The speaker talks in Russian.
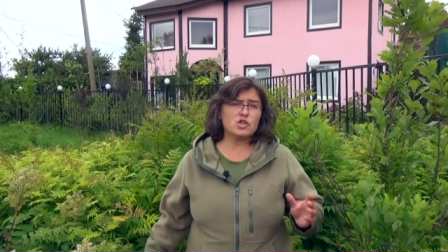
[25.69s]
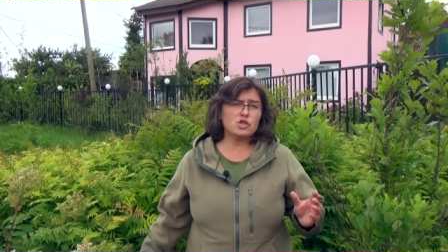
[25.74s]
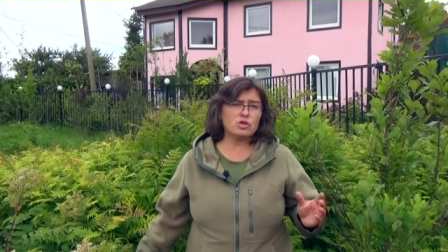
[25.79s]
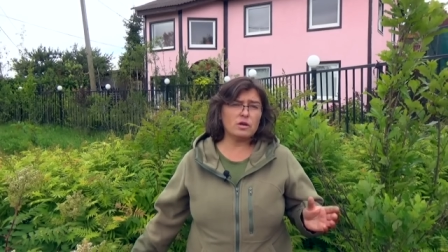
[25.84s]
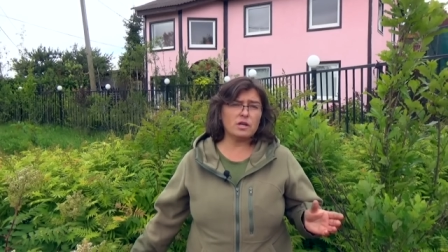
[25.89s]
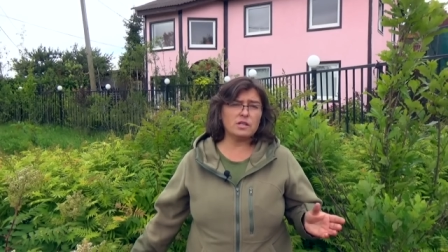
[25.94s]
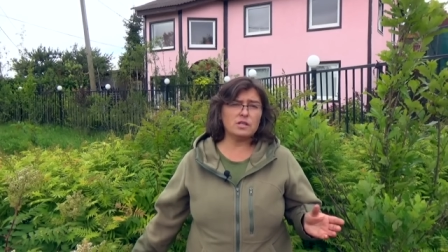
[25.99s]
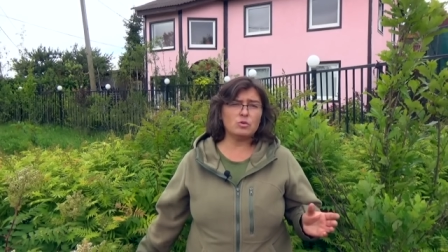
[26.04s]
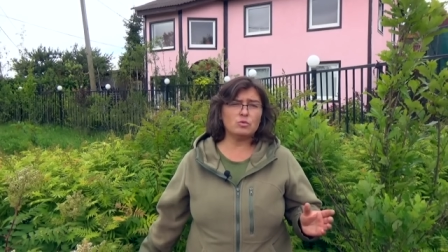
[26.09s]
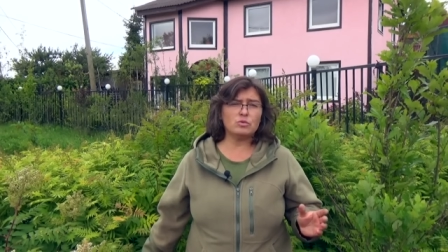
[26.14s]

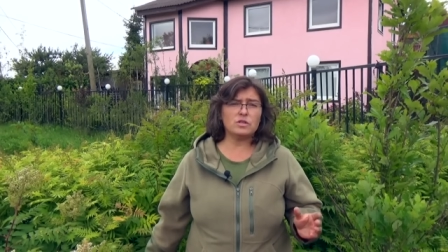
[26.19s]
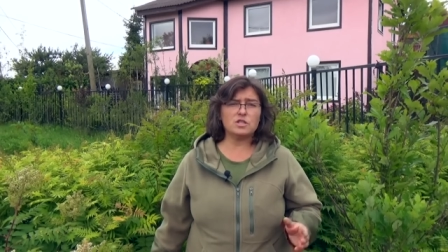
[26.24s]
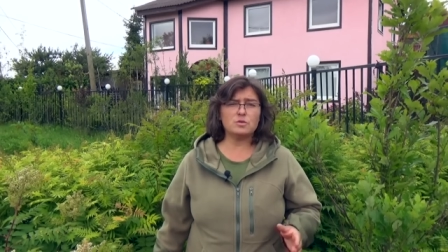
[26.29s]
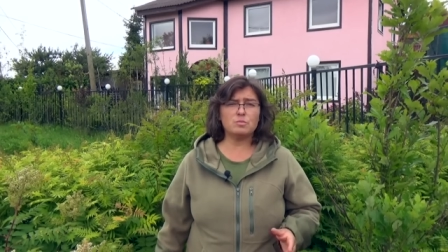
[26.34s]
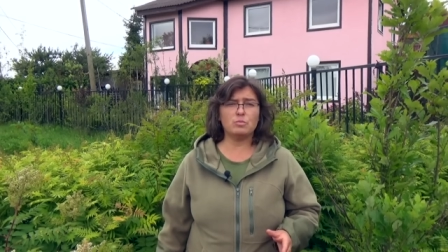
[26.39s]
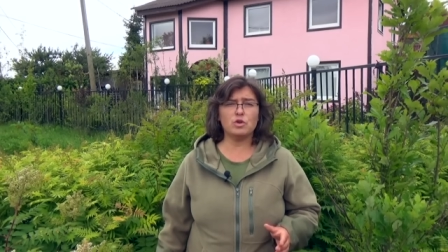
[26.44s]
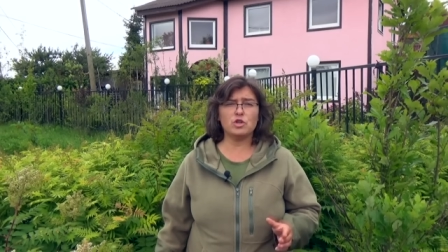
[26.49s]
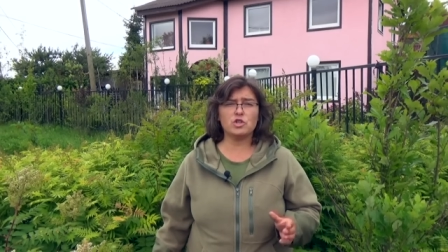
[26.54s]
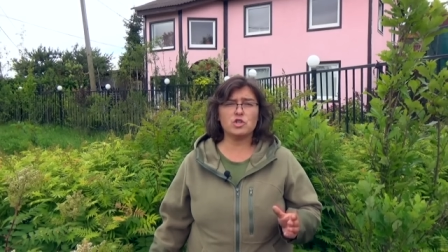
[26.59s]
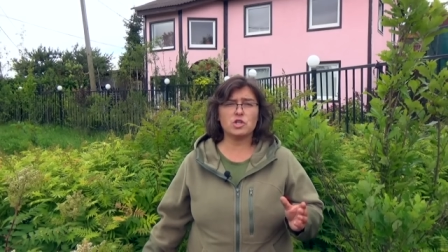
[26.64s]
что они у нас
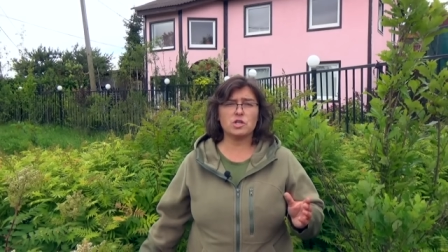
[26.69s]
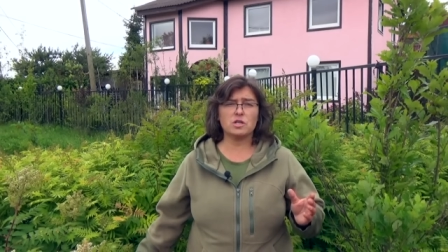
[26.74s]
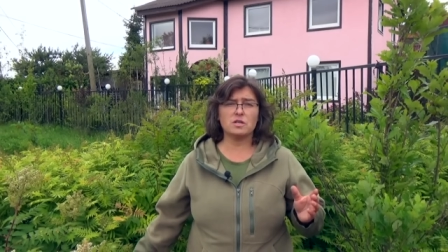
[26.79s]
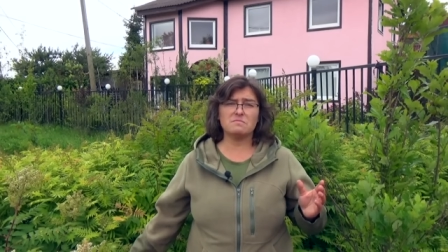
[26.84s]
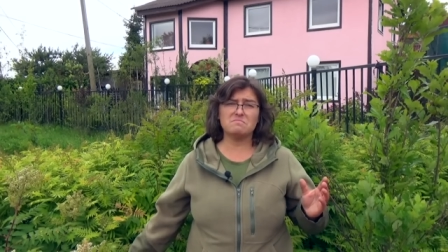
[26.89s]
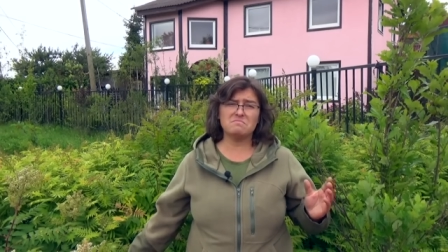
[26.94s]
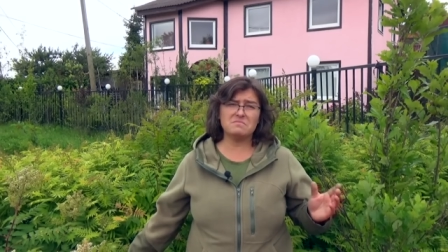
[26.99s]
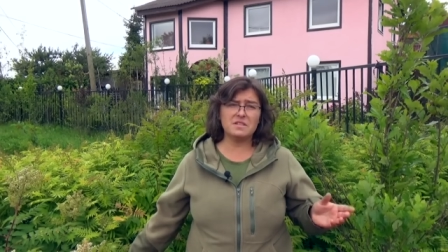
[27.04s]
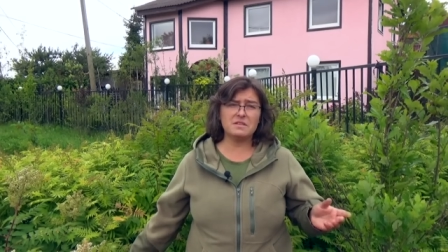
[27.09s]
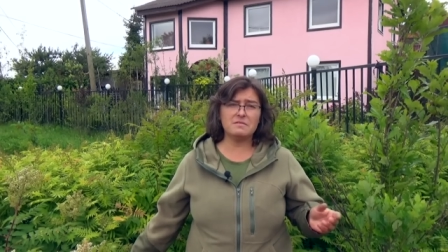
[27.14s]

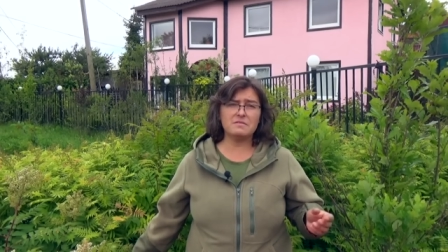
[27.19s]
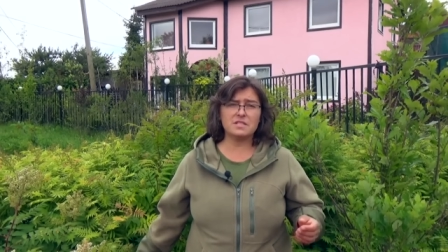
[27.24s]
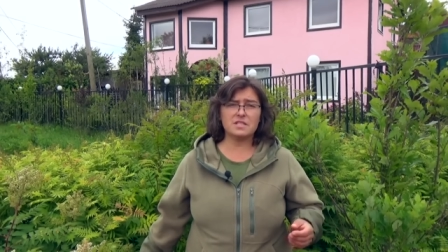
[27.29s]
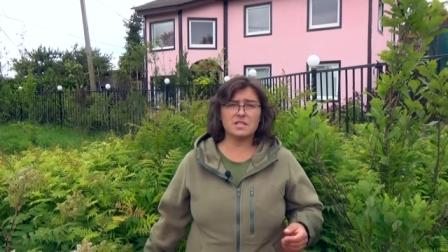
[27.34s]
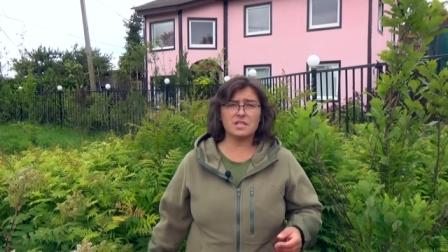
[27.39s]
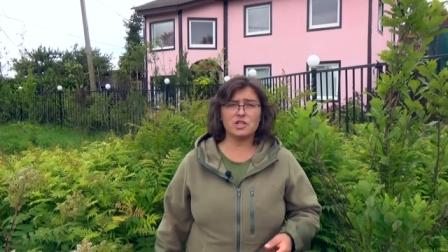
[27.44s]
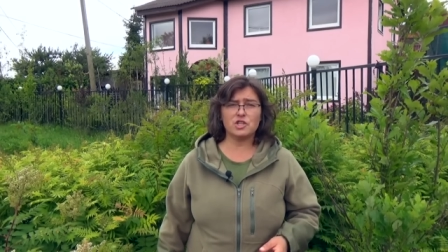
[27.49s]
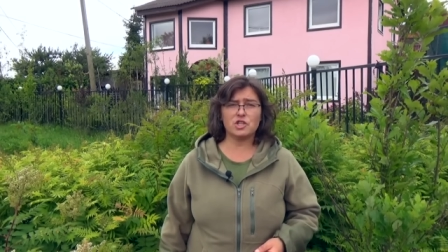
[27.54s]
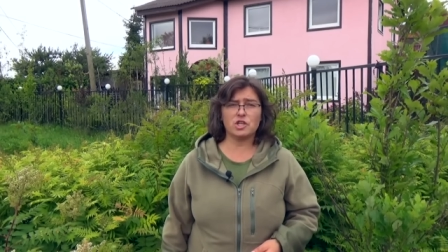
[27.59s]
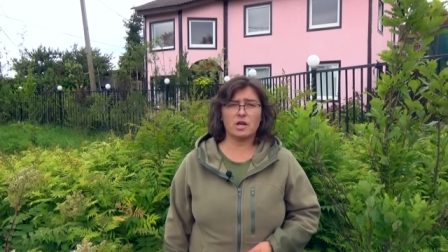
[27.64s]
больше не
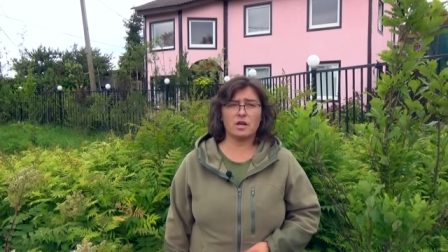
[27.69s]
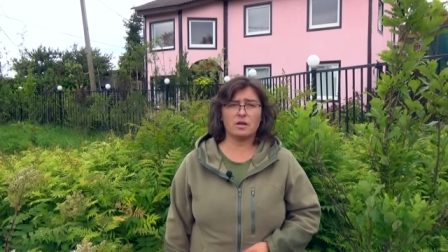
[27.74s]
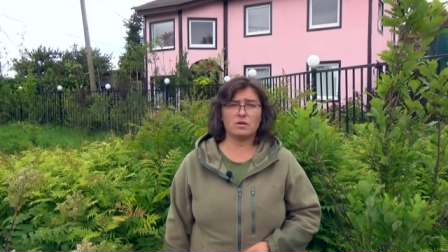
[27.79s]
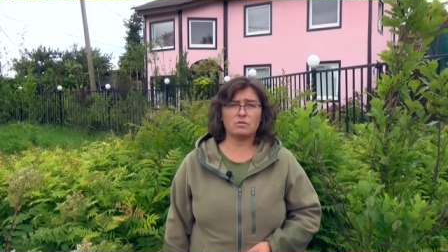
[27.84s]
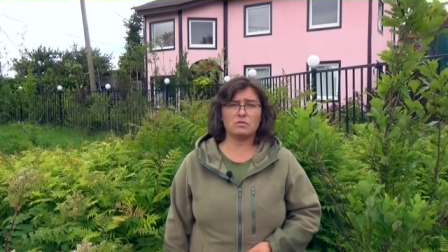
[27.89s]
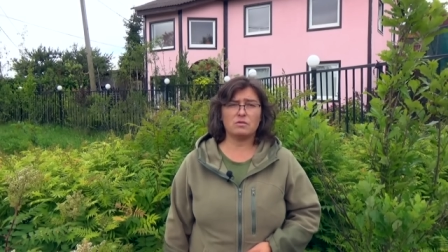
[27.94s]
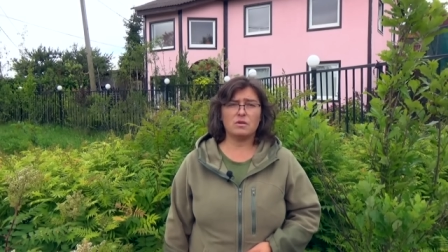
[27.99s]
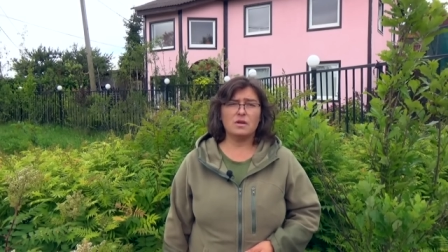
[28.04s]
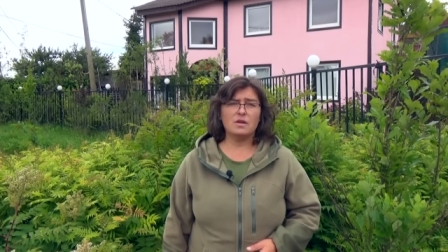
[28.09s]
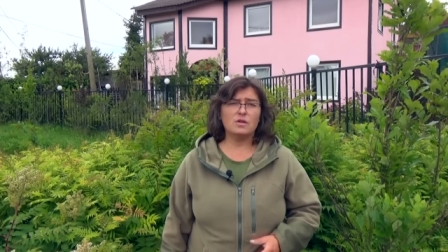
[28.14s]
восхищают.